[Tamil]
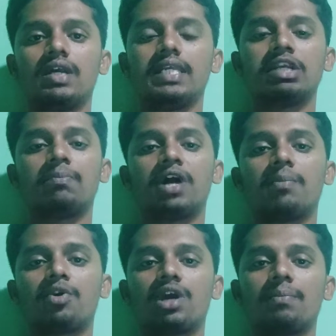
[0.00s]
இன்றைக்கி நம்ம
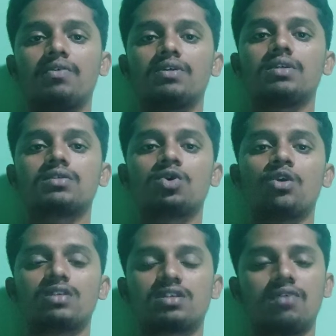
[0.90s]
பார்க்க போகிற டாபிக் வந்து
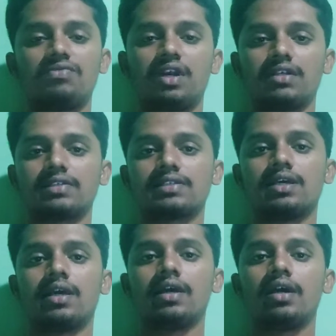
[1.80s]
சோர்ஸஸ் ஆஃப் ட்ரக்ஸ்
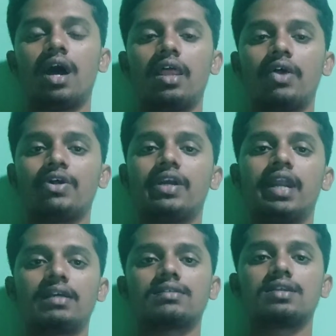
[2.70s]
அதாவது
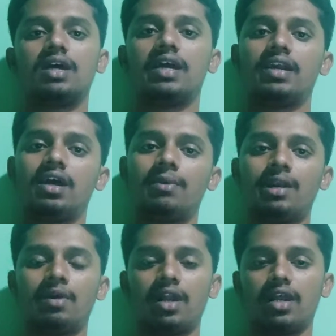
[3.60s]
ட்ரக்ஸ்னால் என்ன
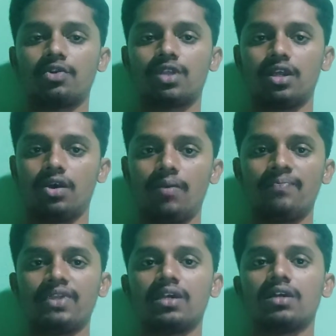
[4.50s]
அப்படின்னு நமக்கு எல்லாருக்கும் தெரியும்
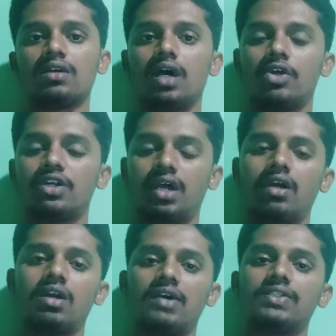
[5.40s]
அதாவது
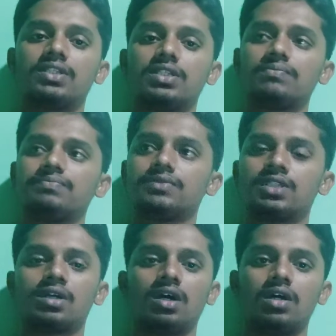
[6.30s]
ட்ரக்குன்னா வந்து
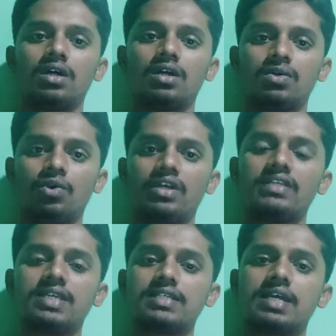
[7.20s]
ஒரு
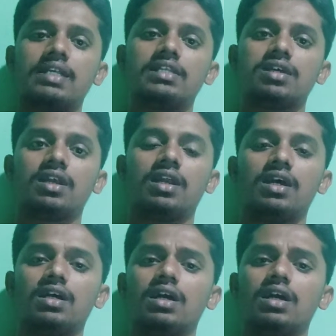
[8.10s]
டிசீஸ் கண்டிஷனில்